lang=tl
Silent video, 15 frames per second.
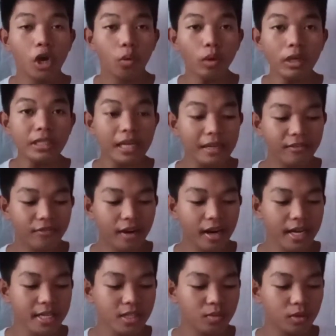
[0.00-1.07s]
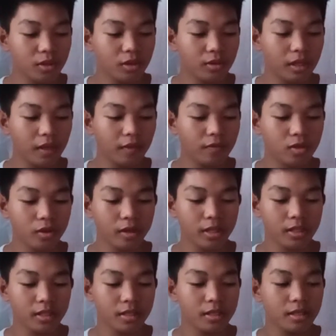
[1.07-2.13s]
What advice would you give to
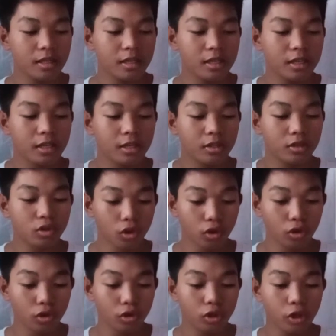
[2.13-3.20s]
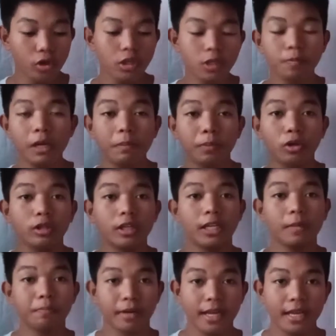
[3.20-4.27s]
in to those people na
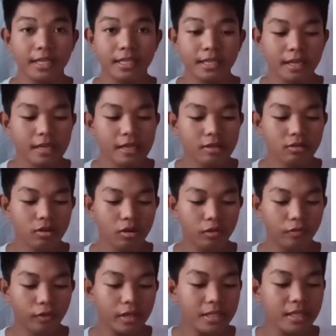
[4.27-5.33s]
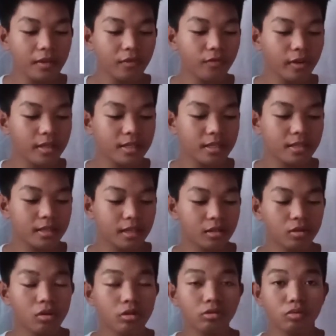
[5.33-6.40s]
depressed? So first thing first is
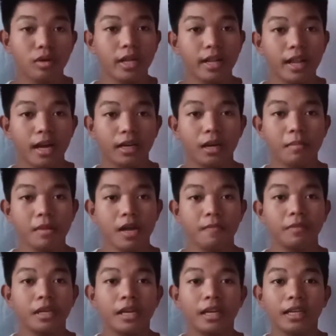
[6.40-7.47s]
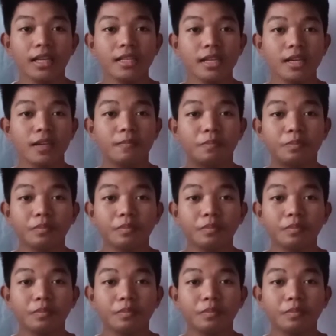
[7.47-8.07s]
that talk to God lang naman. Kasi